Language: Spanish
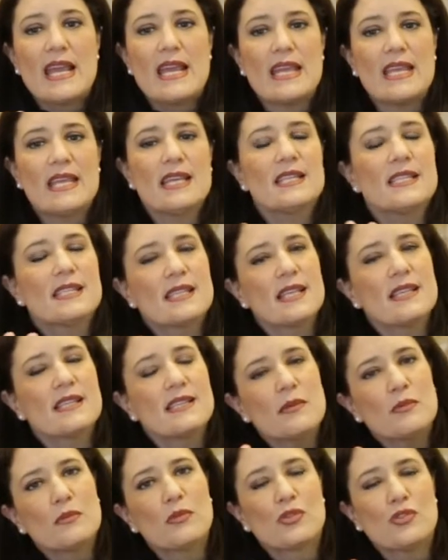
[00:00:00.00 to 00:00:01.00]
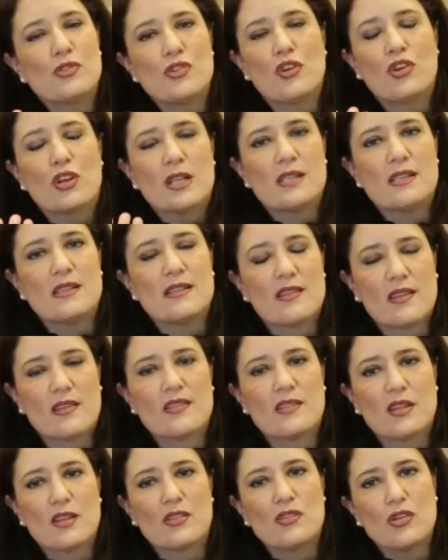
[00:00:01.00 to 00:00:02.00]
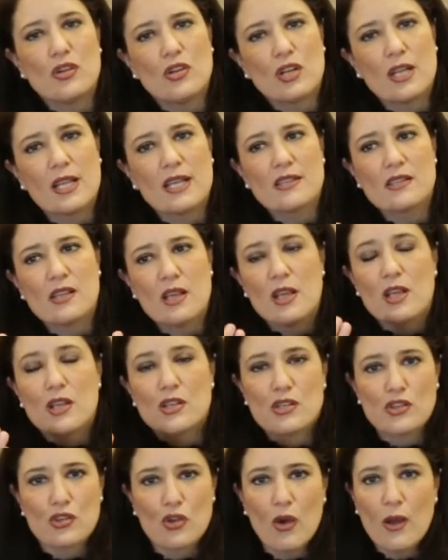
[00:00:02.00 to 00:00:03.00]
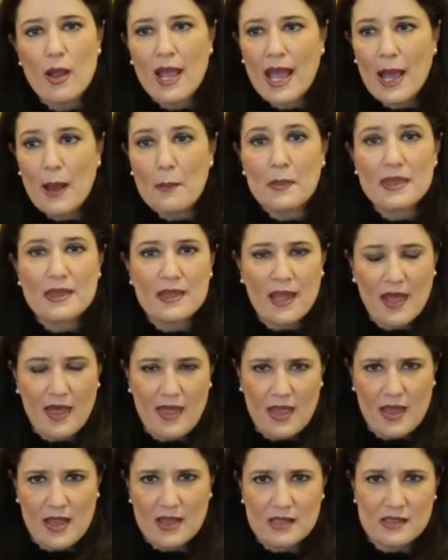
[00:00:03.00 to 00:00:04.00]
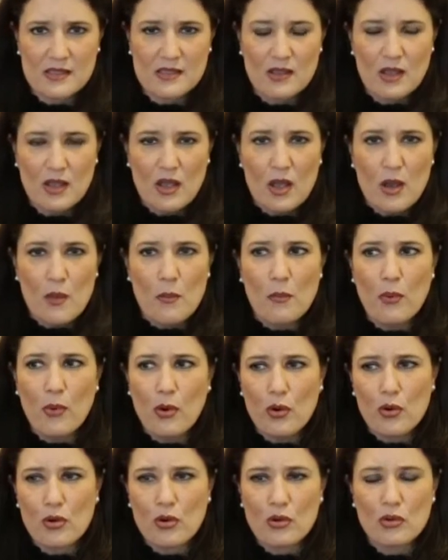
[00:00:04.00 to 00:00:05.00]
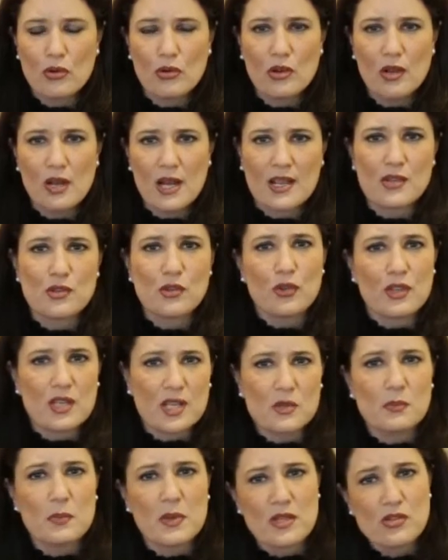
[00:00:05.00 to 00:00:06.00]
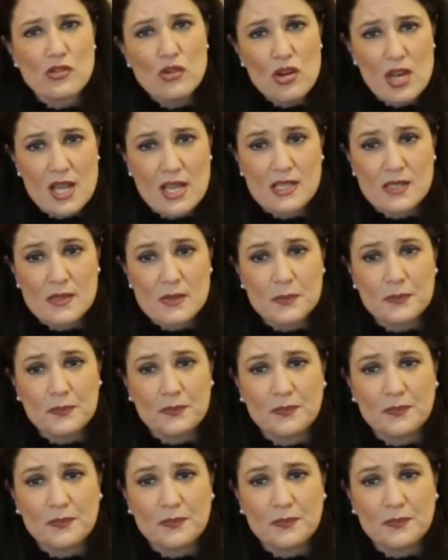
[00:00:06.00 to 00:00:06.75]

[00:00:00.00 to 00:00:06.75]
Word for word: Y estas emociones y sensaciones son captadas por las otras personas